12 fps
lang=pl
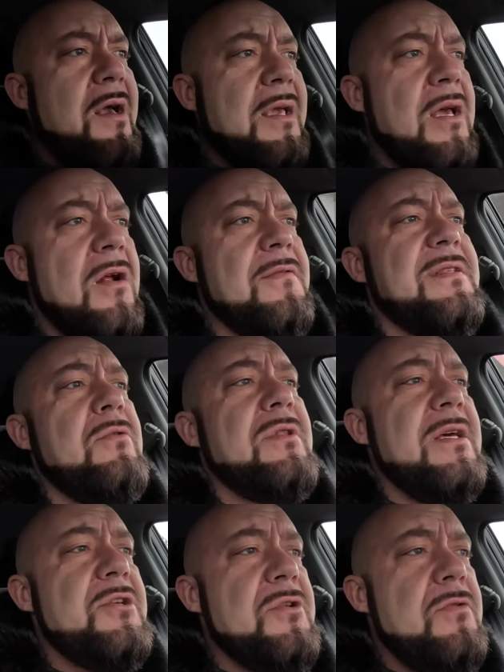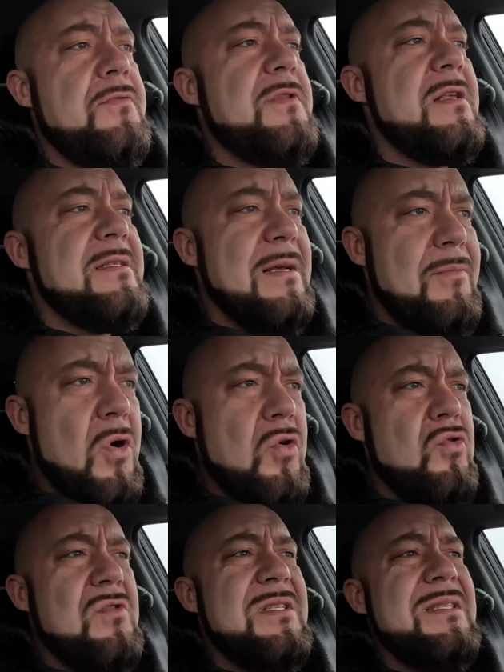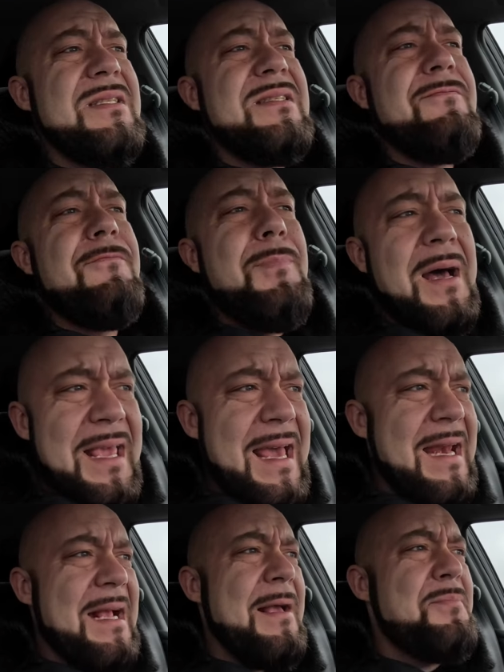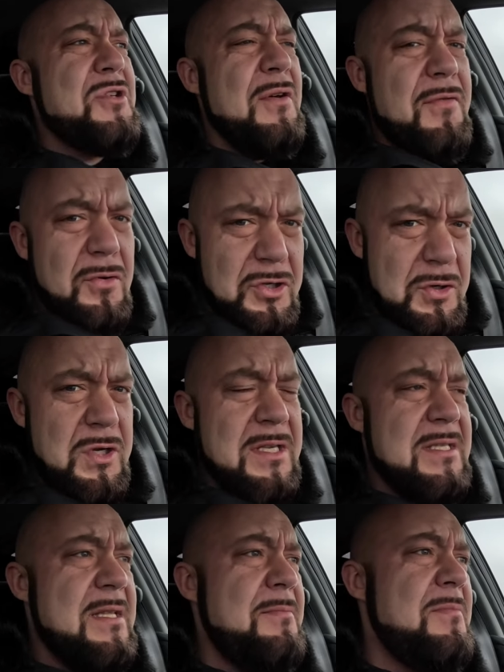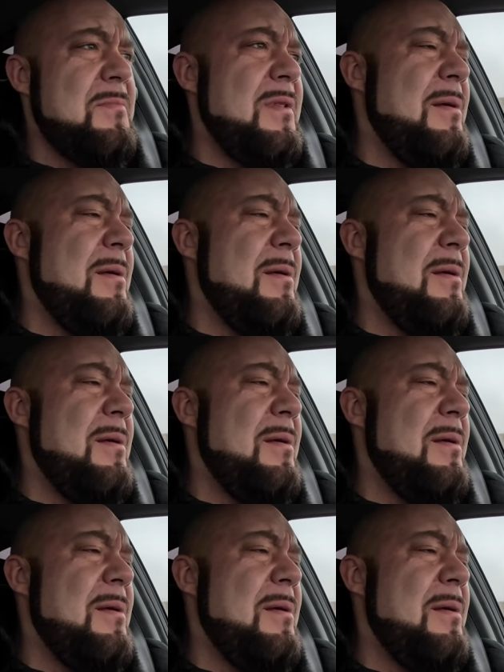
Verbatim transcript: Kierowca uderzył w ten samochód, w barierkę, przewrócił się z tym.